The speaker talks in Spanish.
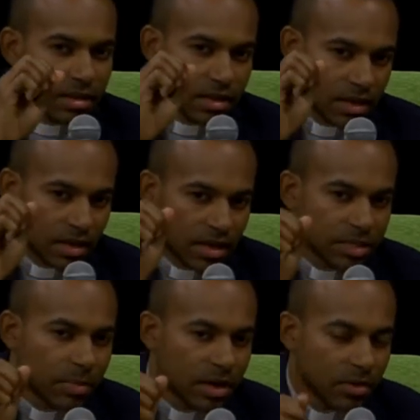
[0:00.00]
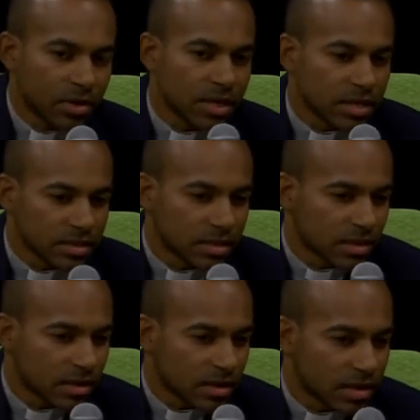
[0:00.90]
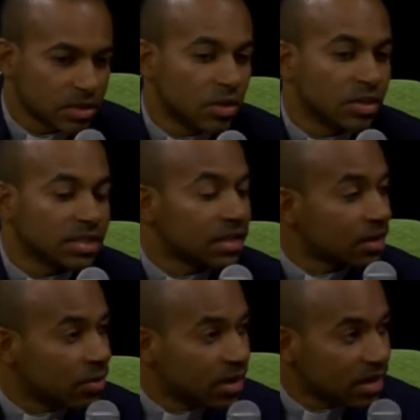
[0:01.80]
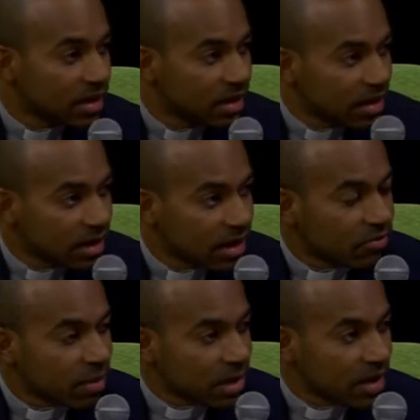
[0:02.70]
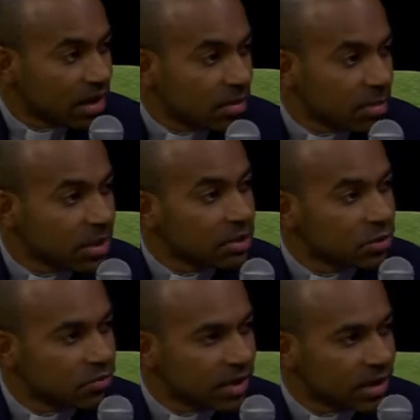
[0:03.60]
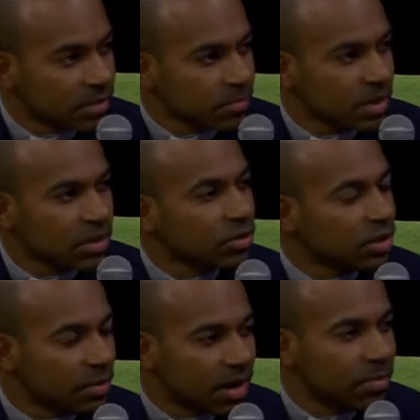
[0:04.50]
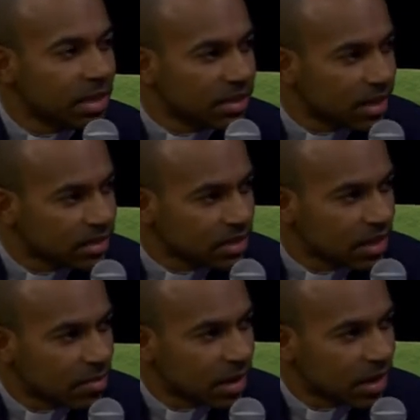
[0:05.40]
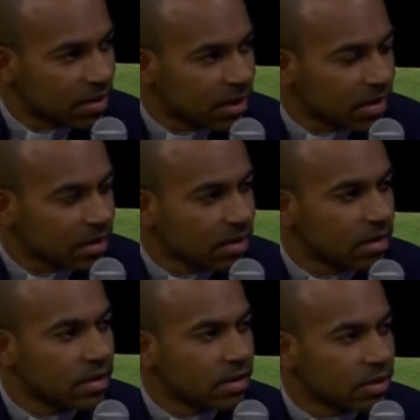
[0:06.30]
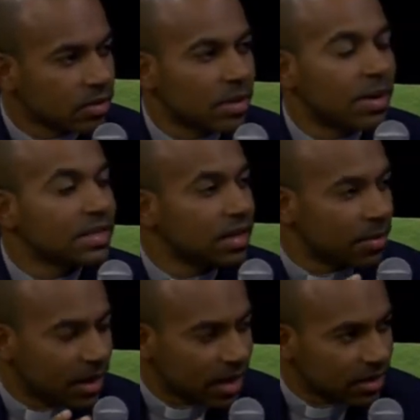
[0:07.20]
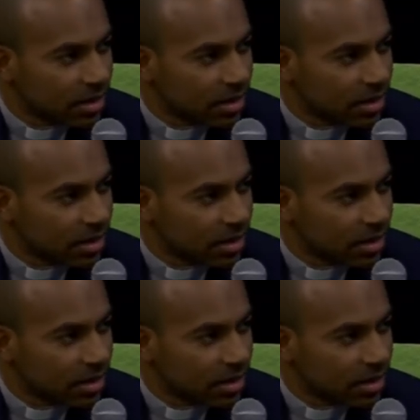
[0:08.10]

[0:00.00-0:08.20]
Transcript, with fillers: que en las parroquias, que es donde se reúne la familia a vivir su fe, donde va a alimentarse de la palabra, eh, donde va a celebrar